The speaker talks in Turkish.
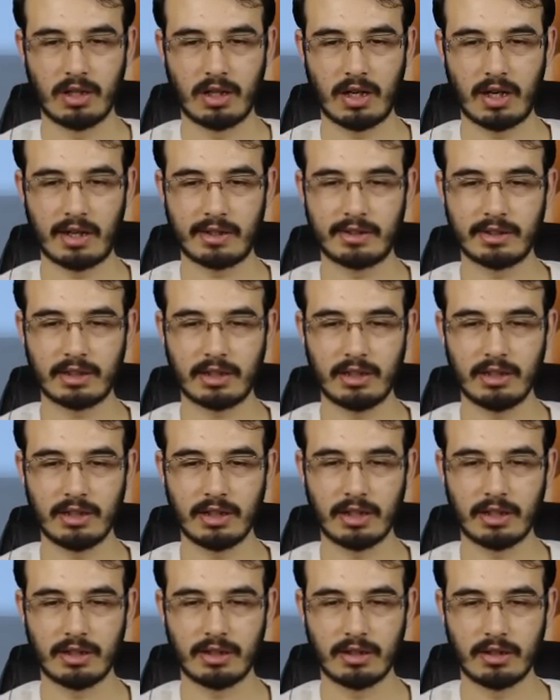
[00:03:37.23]
Artık
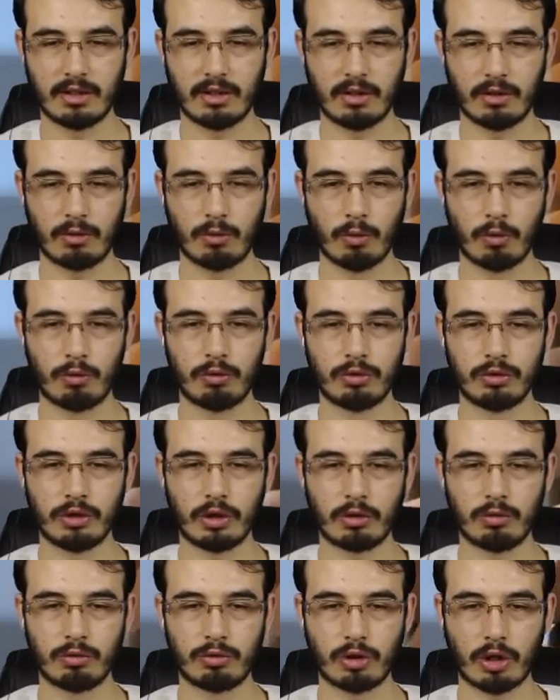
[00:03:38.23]
gider.
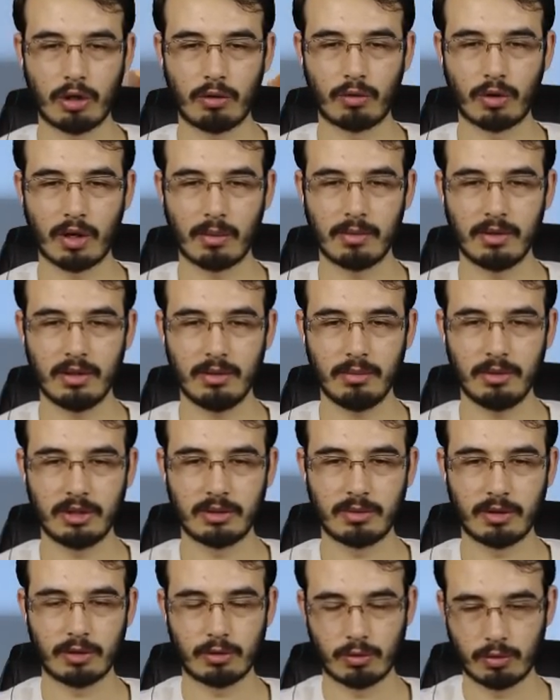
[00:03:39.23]
Gökyüzündeki uçağa vurabilir miyiz be?